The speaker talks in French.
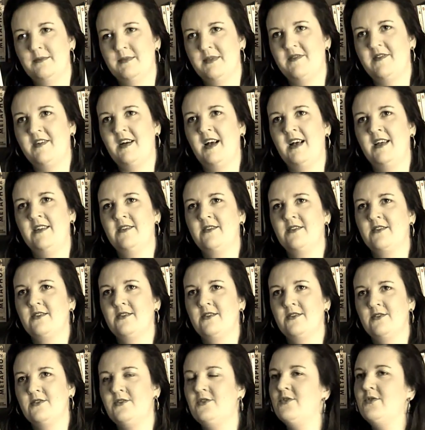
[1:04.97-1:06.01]
Ma phrase
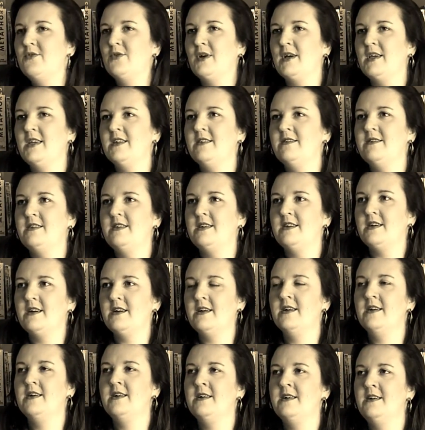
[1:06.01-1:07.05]
ne veut rien dire.
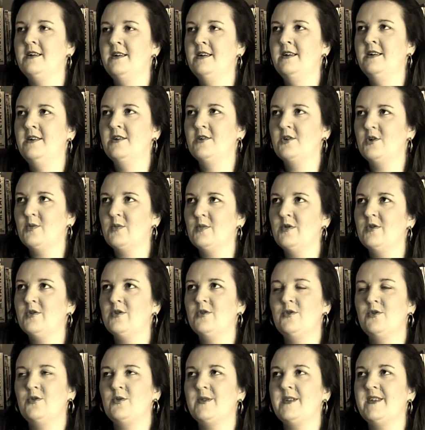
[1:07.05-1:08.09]
Comment
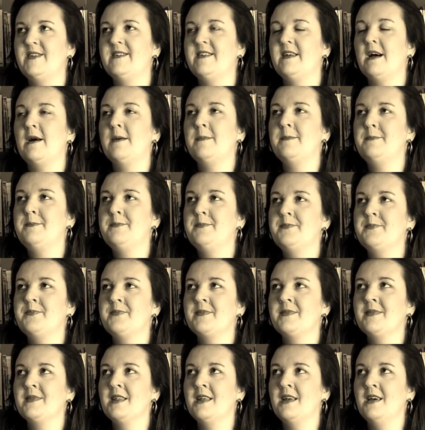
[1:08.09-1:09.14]
retourner ça
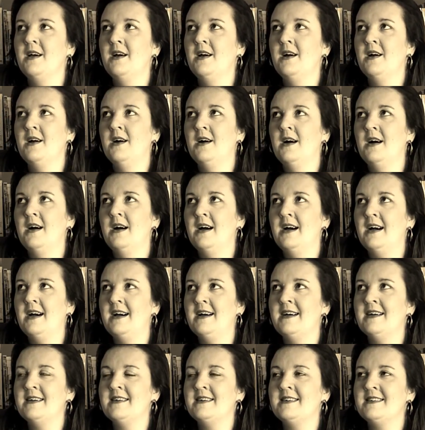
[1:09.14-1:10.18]

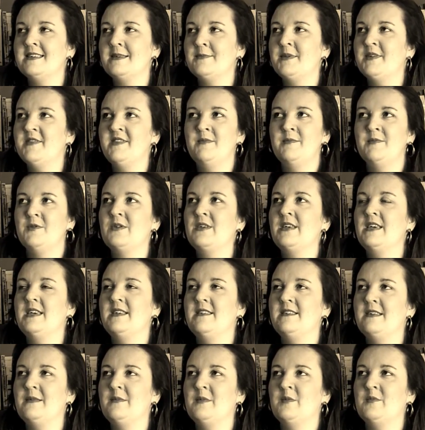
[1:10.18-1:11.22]
Ah, ça m'avait manqué
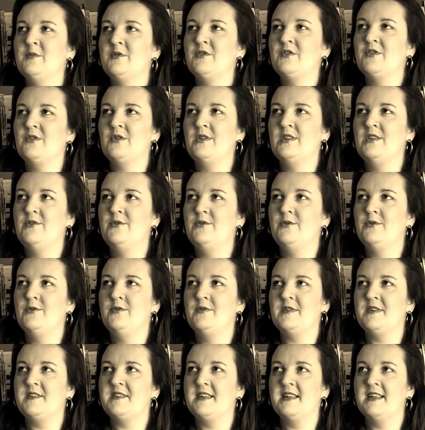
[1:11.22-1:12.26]
ces moments de solitude
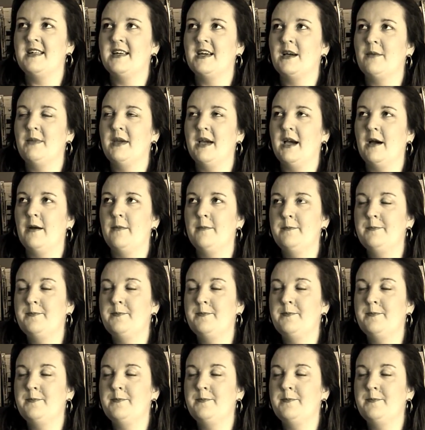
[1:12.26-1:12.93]
face à la caméra.